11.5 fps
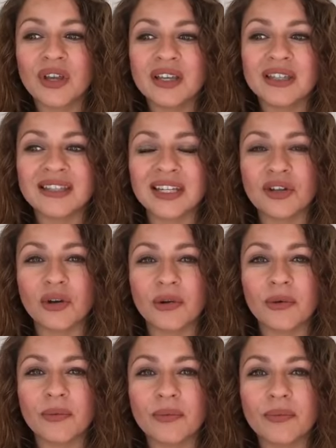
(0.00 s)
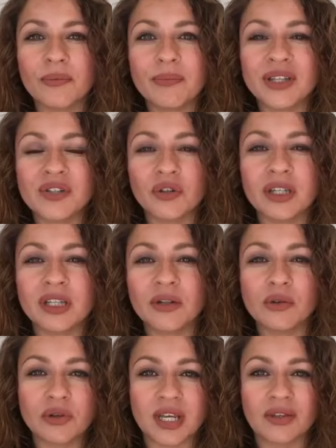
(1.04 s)
si yo me estoy
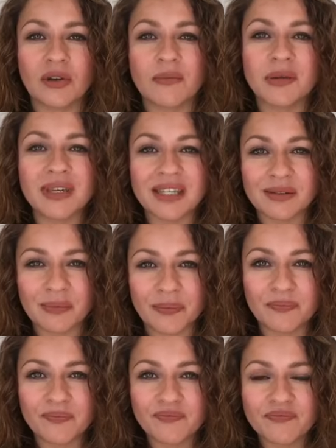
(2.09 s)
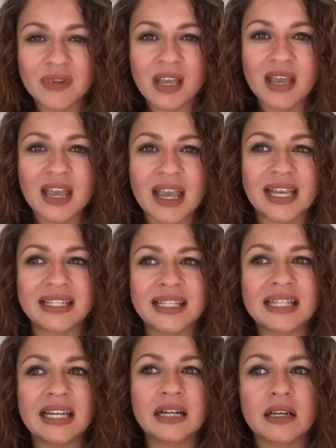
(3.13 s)
incluyendo a mí misma. Es
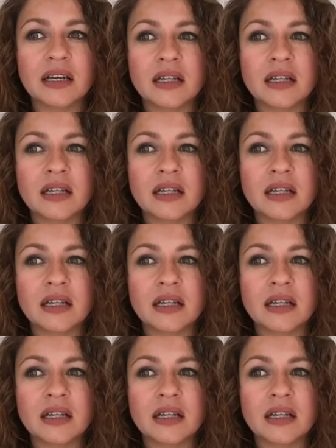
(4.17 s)
decir,